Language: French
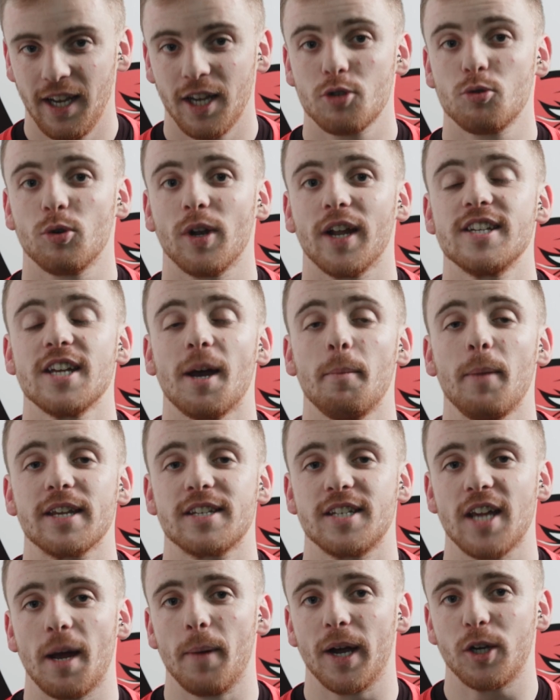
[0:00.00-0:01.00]
Je voudrais dire
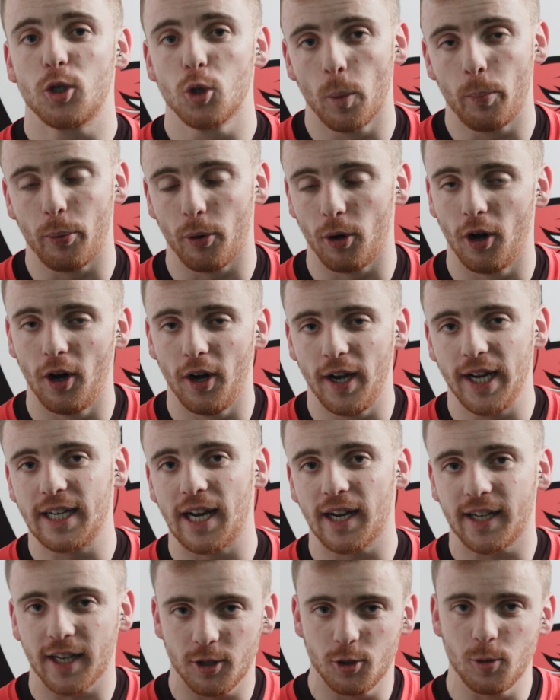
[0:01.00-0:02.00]
merci à Makio pour euh, les
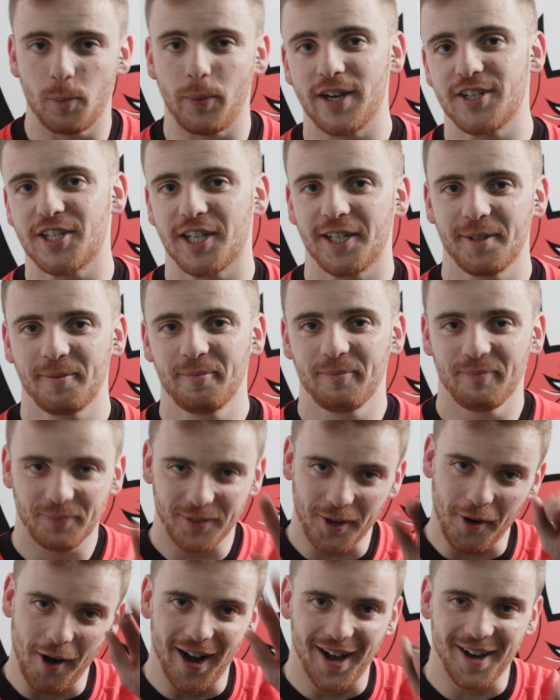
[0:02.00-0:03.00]
claquettes du PSG.
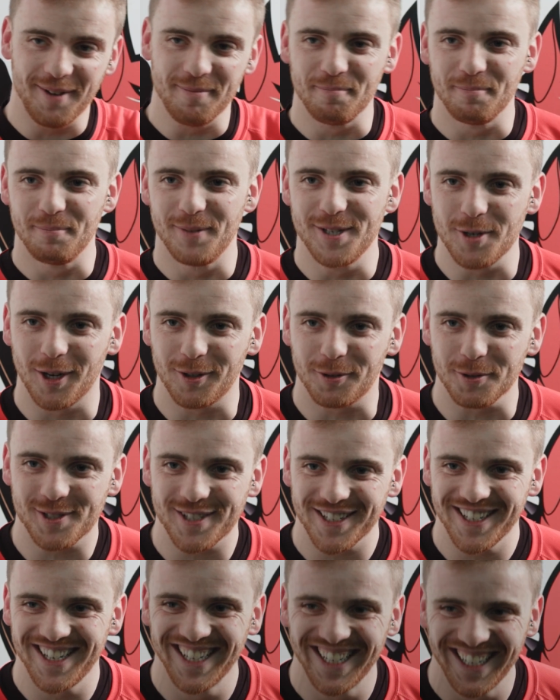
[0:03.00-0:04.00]
Voilà. Bisous à
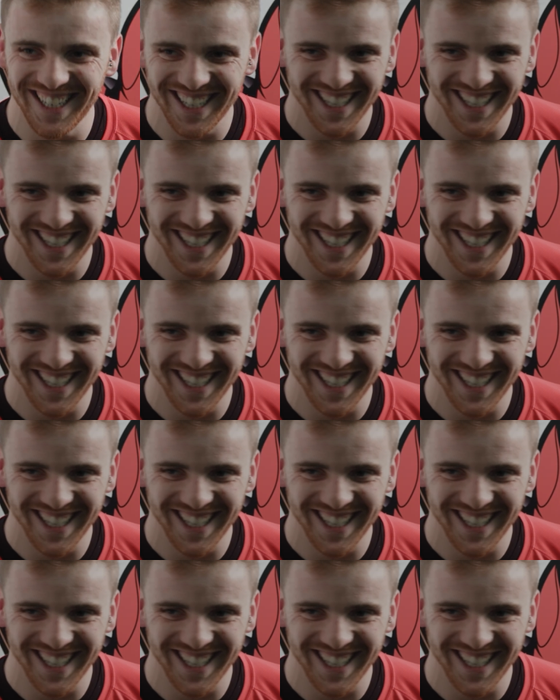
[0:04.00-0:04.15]
tous.